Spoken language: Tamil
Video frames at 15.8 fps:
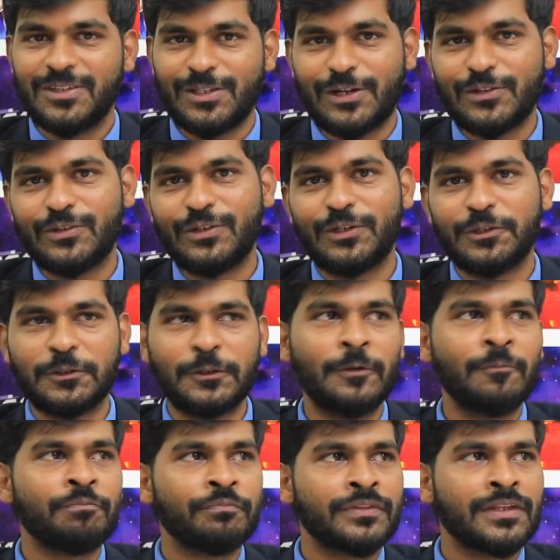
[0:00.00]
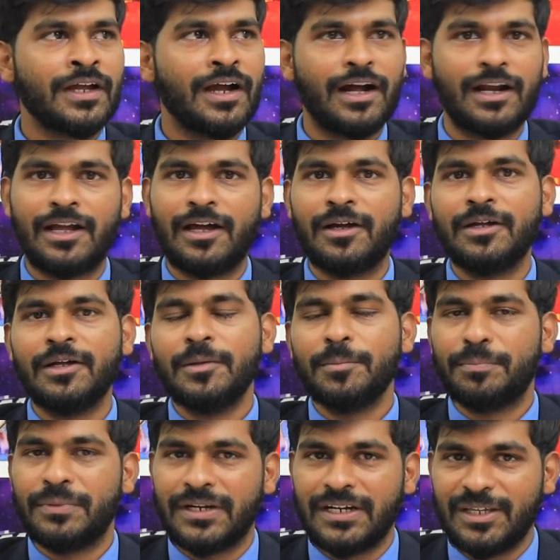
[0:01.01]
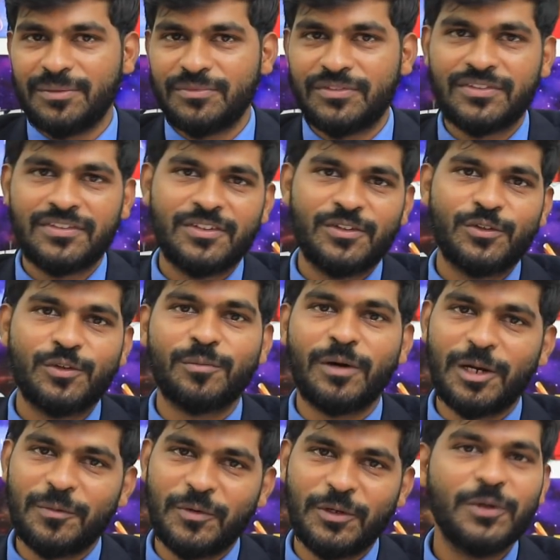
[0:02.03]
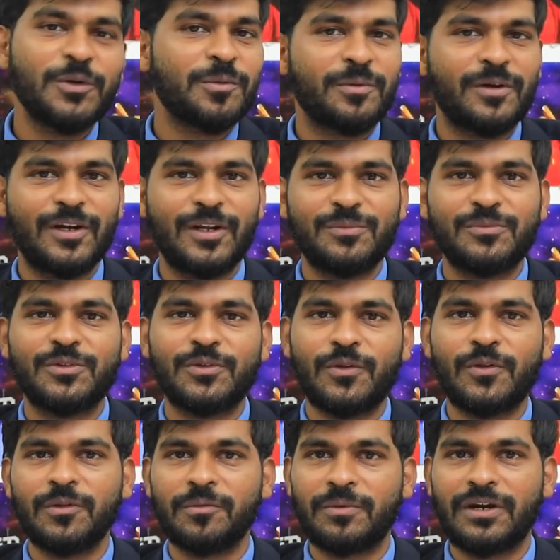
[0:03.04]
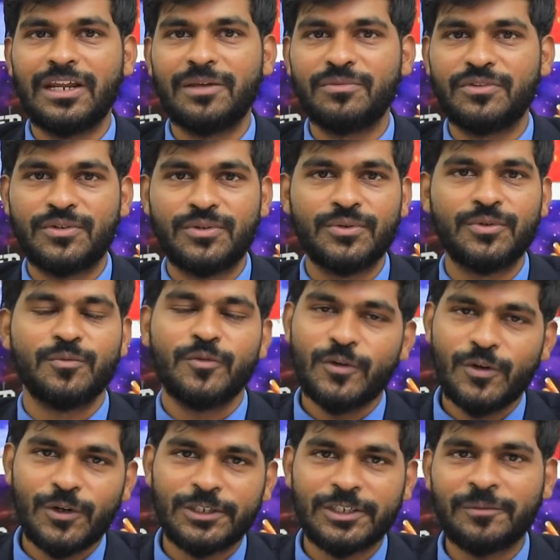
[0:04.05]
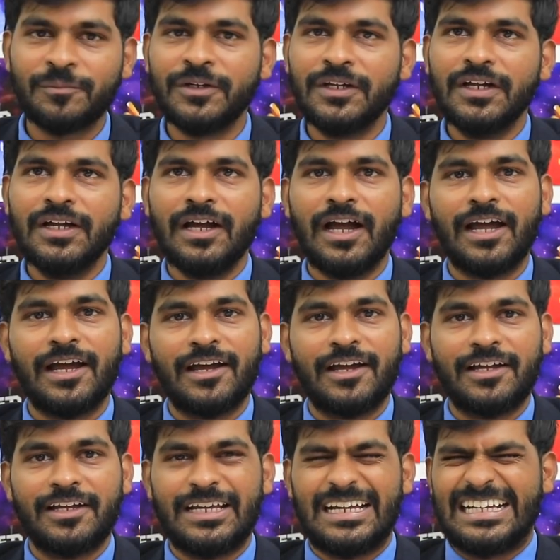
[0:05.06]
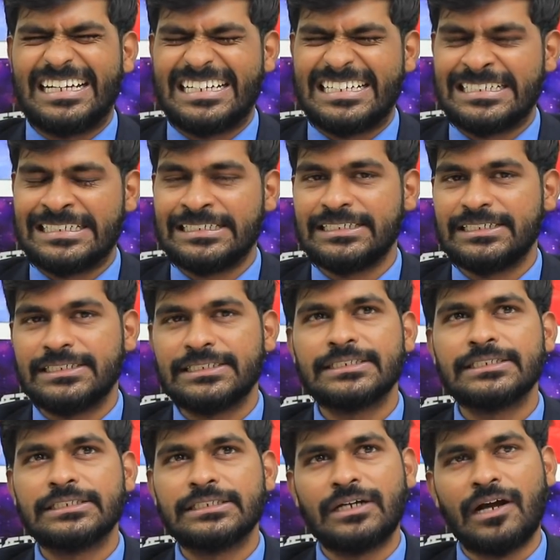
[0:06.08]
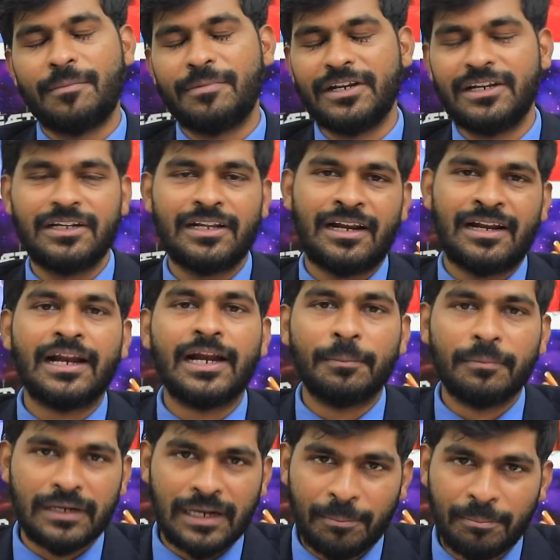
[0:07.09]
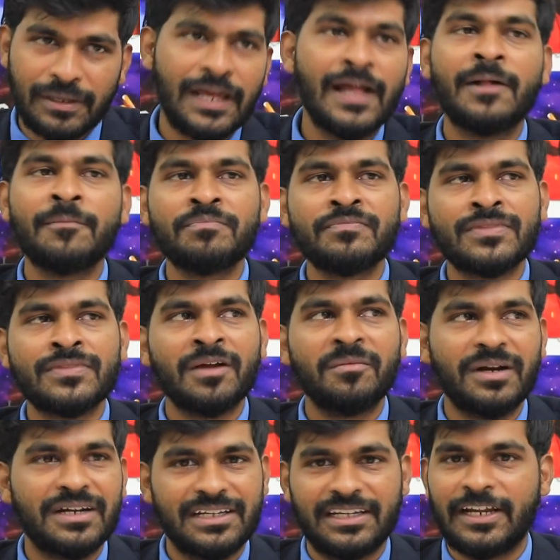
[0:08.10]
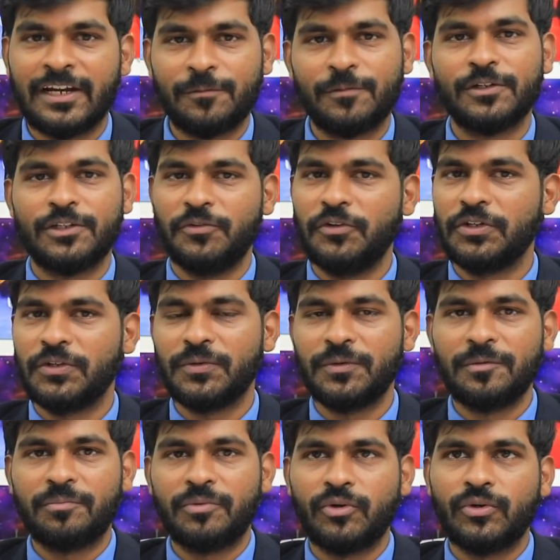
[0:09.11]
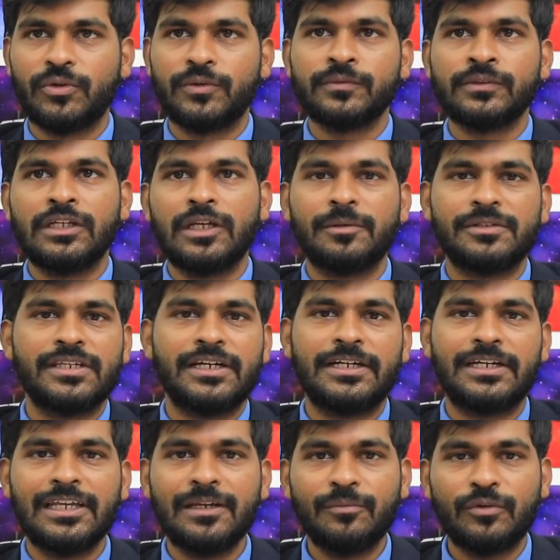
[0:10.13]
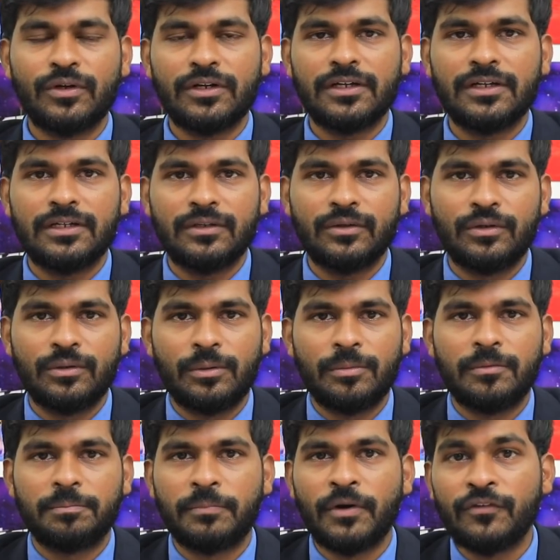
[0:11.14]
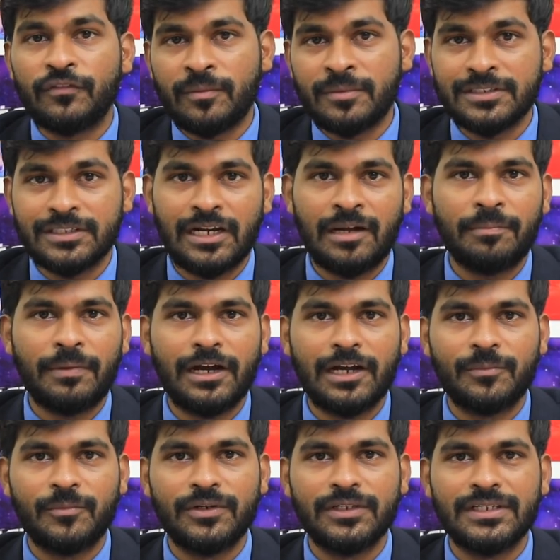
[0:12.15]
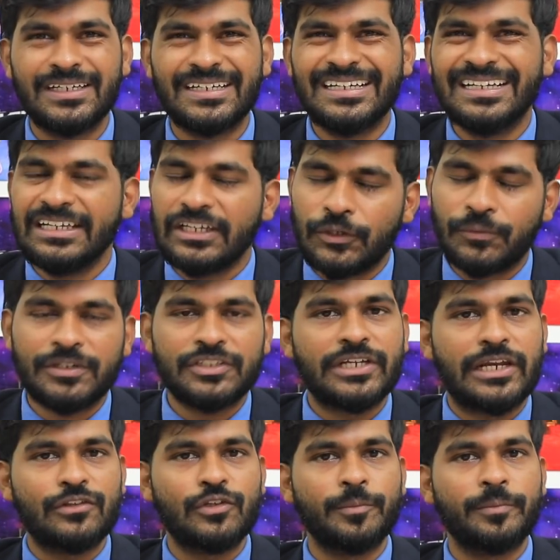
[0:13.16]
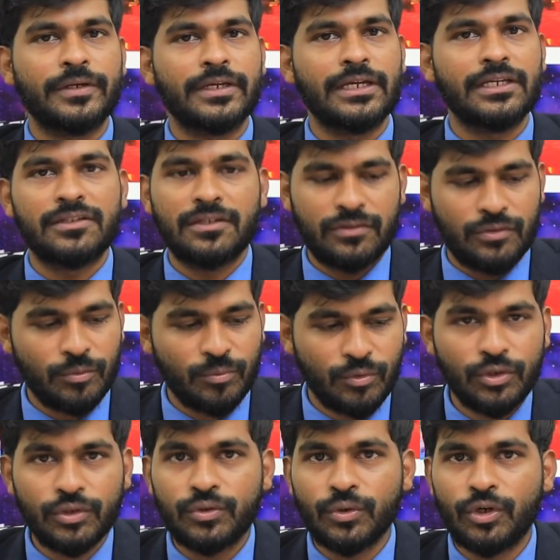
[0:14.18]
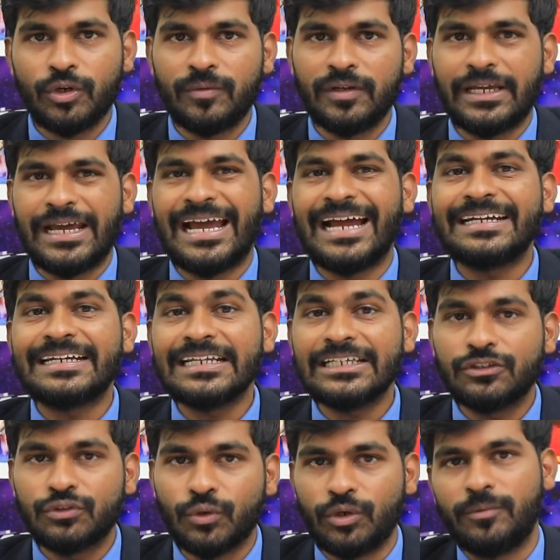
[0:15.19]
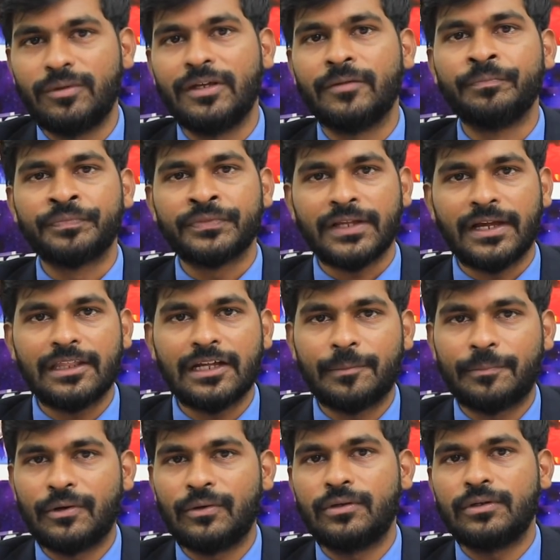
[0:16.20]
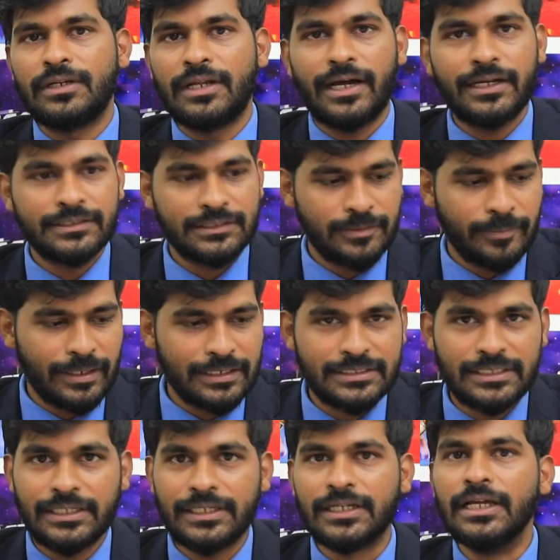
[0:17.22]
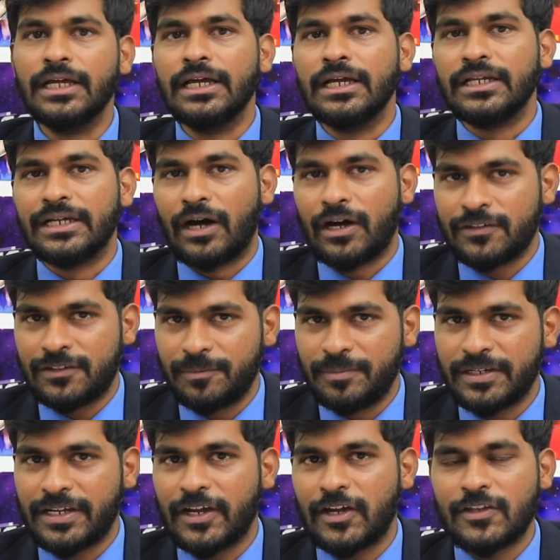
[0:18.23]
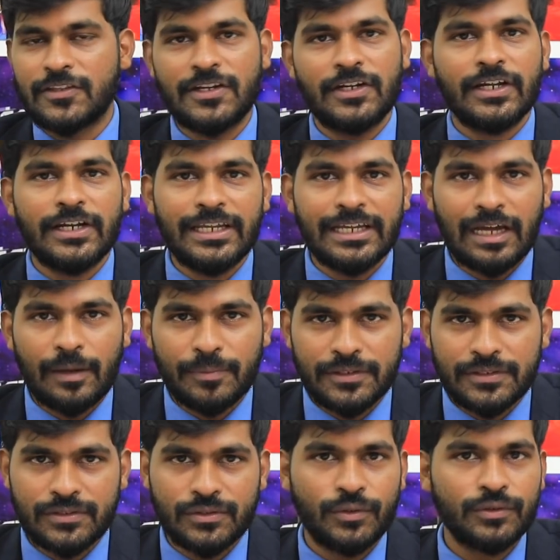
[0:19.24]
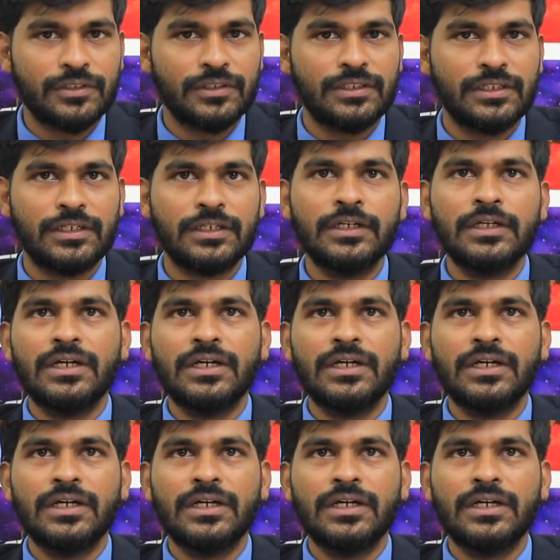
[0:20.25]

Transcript: இதுதான் சொல்லியிருந்தோம் ஆனால் ப்ரிலிம்ஸ் ஸோ மறுபடியும் ஒரு ப்ரிலிம்ஸ் ஸோ ப்ரிலிம்ஸ் டூ முன்னோட்டம் ரெண்டு அப்படின்னு நான் நம்ப நம்புகிறேன் பட் என்னை பொறுத்த வரைக்கும் இப்போது இப்போ சில டீம்களோட ஒரு ஒரு பர்ஃபார்மன்ஸ்லாம் பார்க்கும்பொழுது ஈவன் சென்னை சூப்பர் கிங்ஸ் ஸோ மூணு தோல்வி ஹேட்ரிக் தோல்வி அதுக்கப்புறம் லாஸ்ட் மேட்ச்சில் ஆர்சிபிக்கு அகேன்ஸ்டாக டெல்லி கேபிட்டல்ஸ் தோத்தது